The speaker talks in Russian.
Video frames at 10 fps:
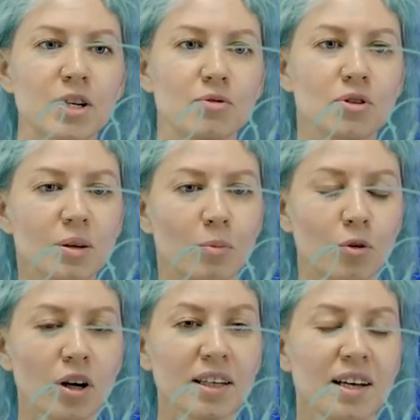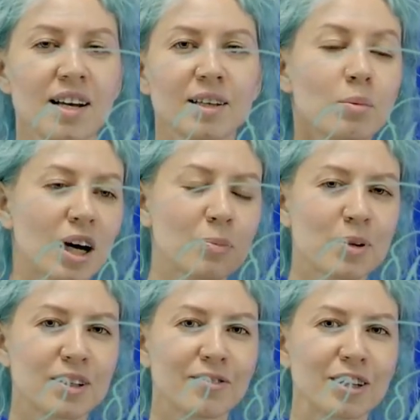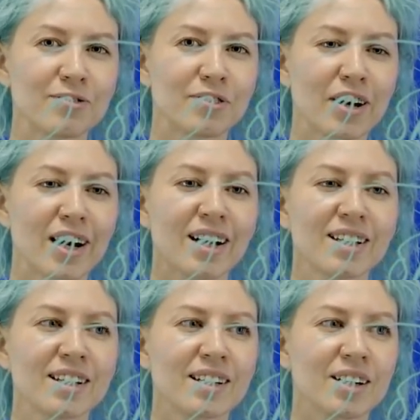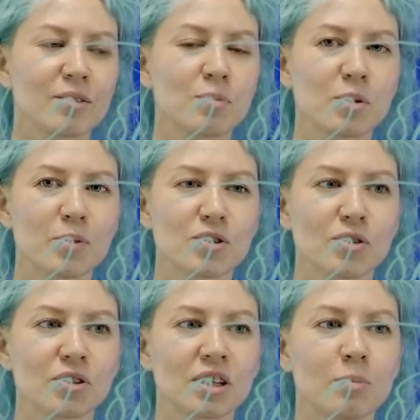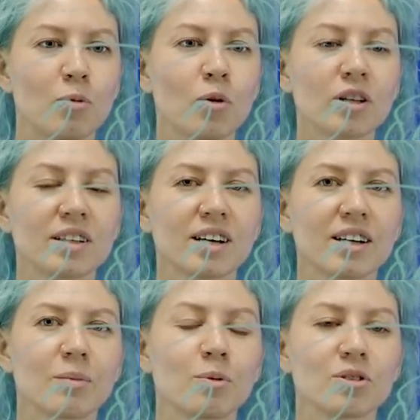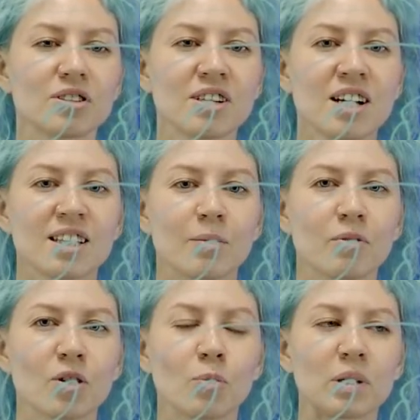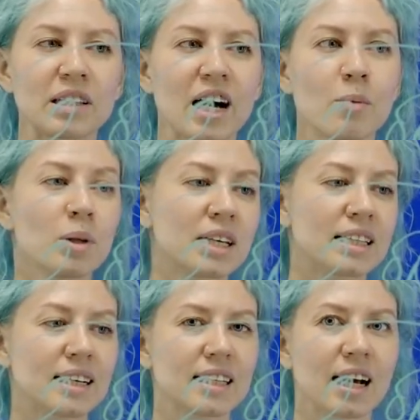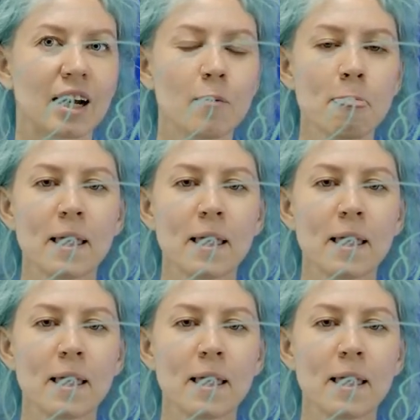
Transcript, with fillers: собой, там, как передавать файлы, как вообще построена работа, как работать там в каком-то тайминге и так далее.